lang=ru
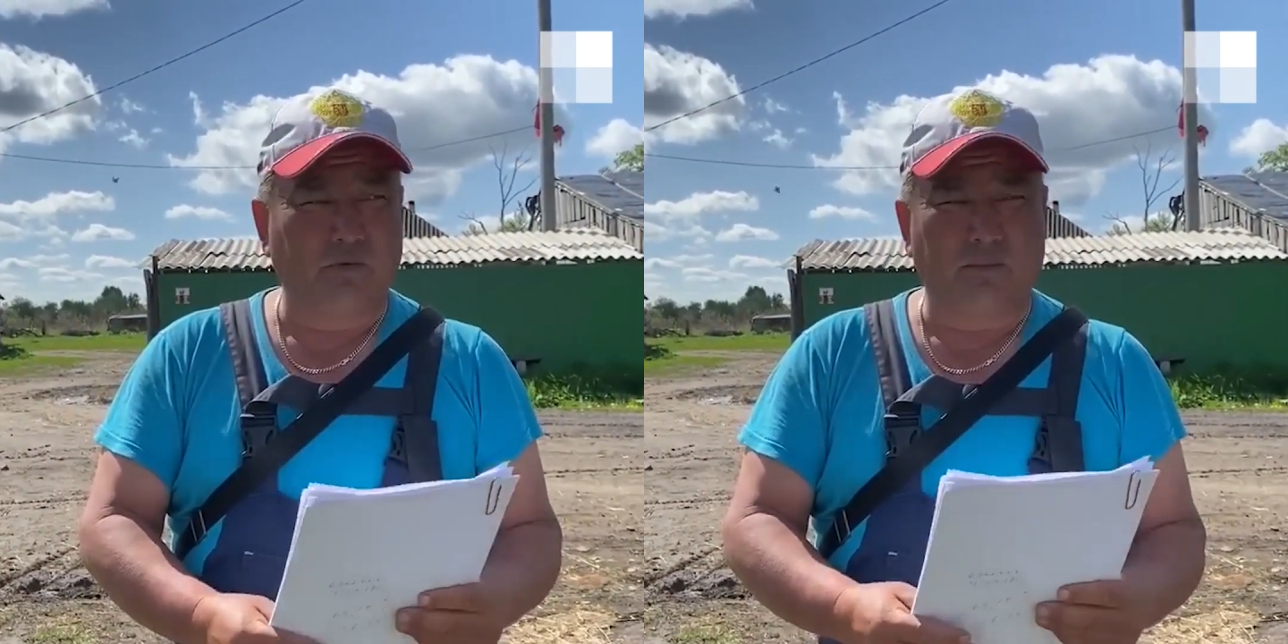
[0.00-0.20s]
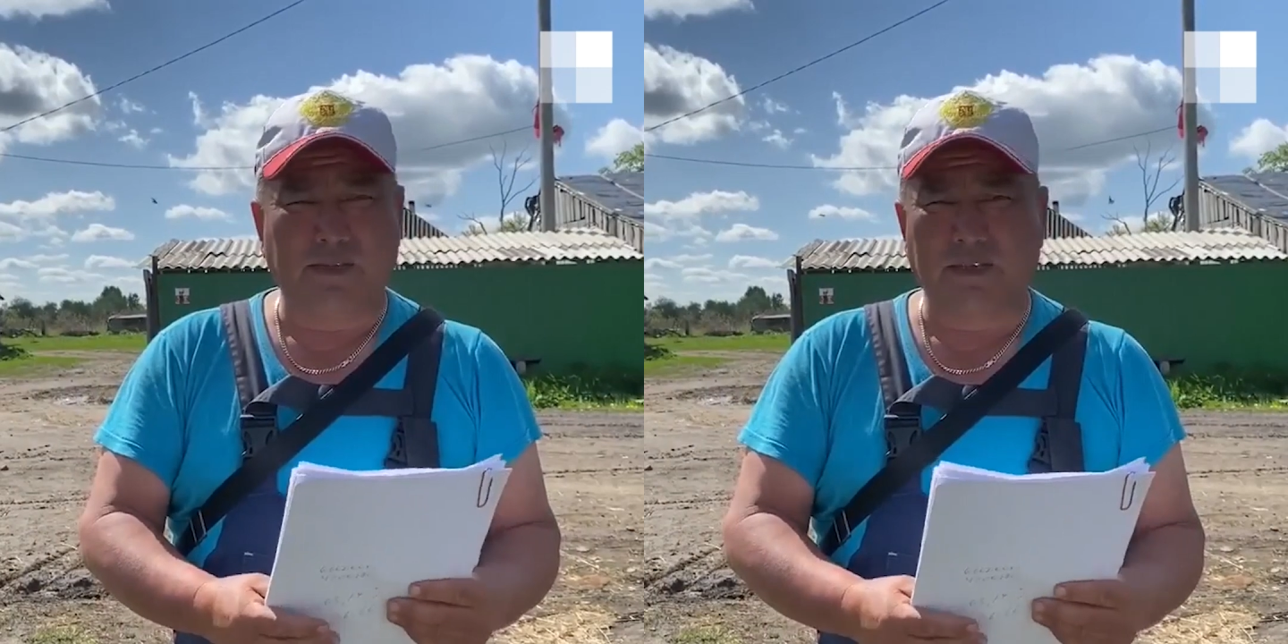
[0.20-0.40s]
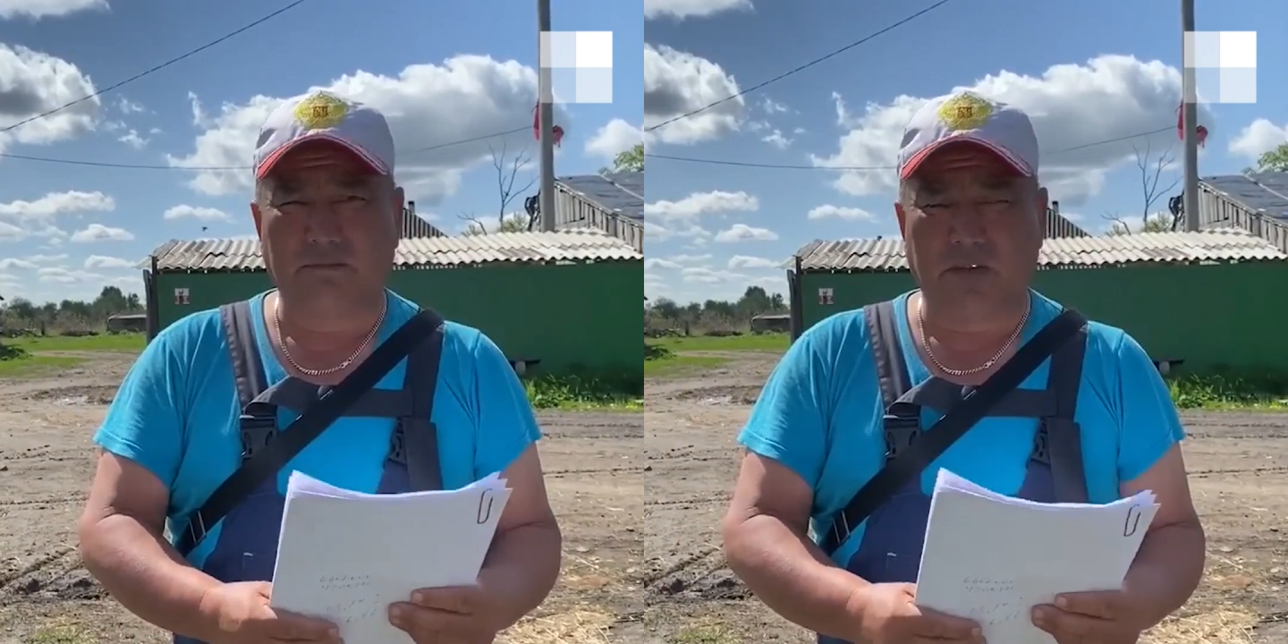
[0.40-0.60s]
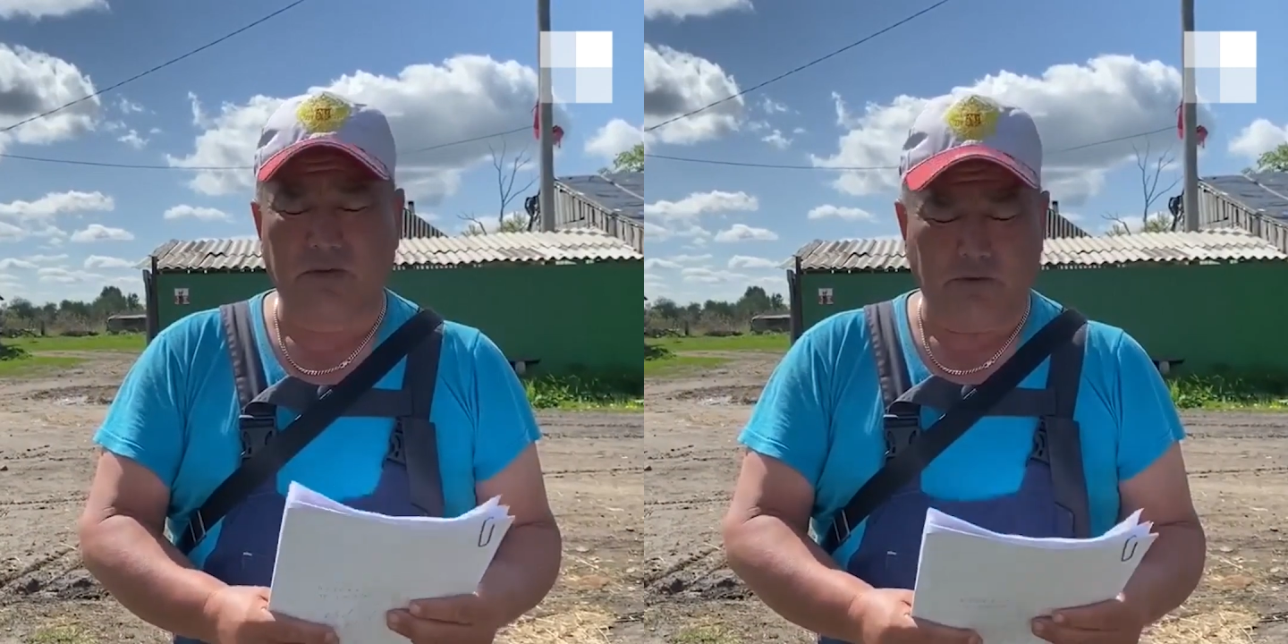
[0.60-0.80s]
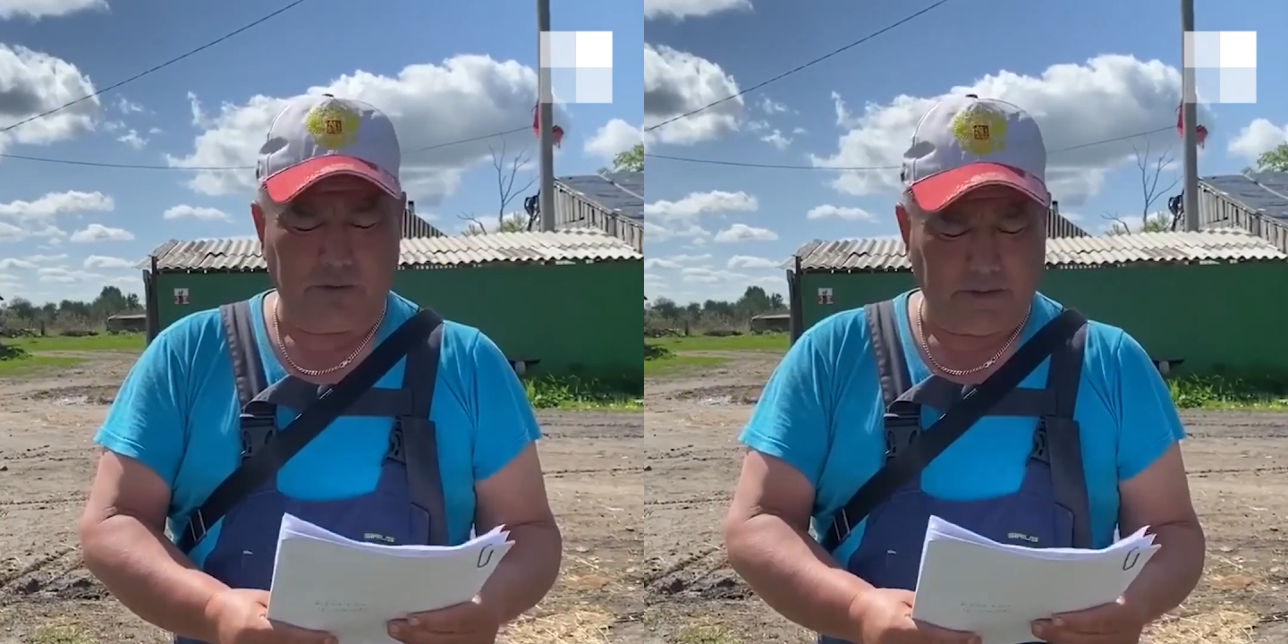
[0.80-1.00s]
в Абадском
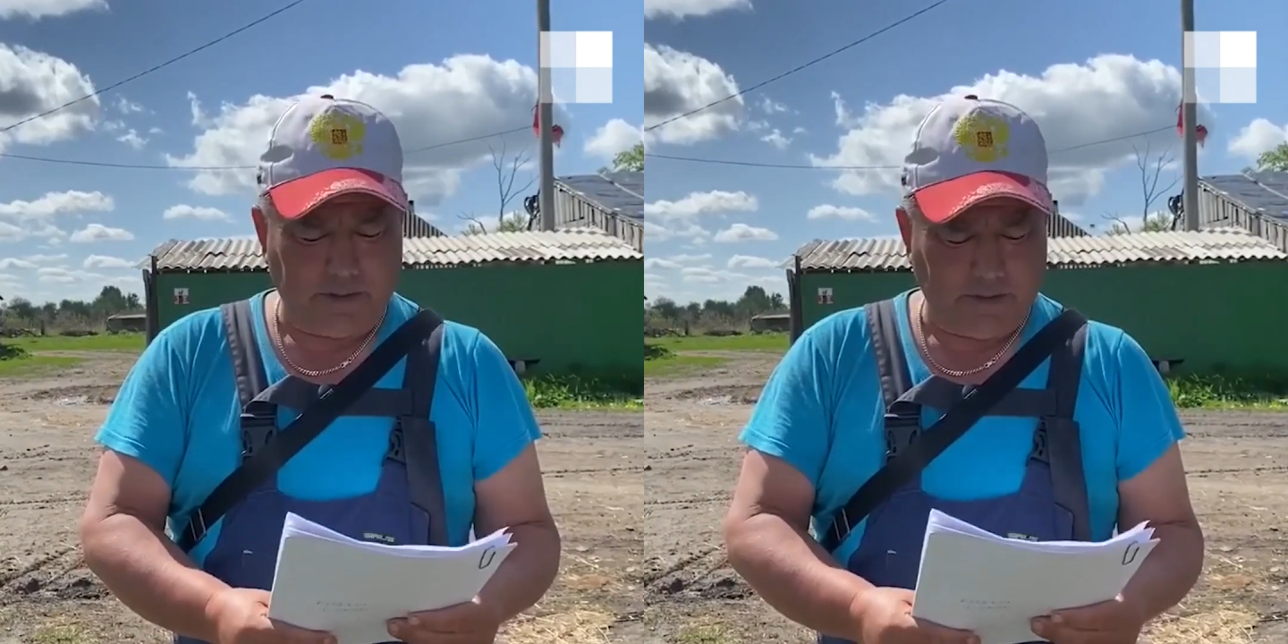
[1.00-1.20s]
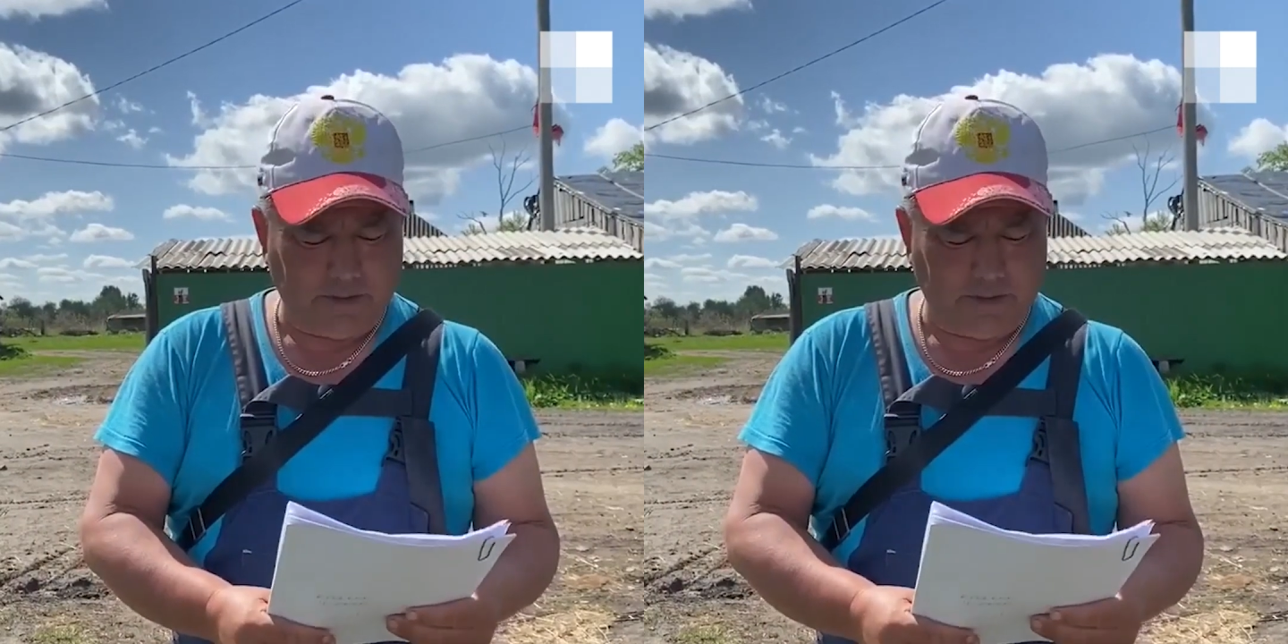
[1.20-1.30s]
районе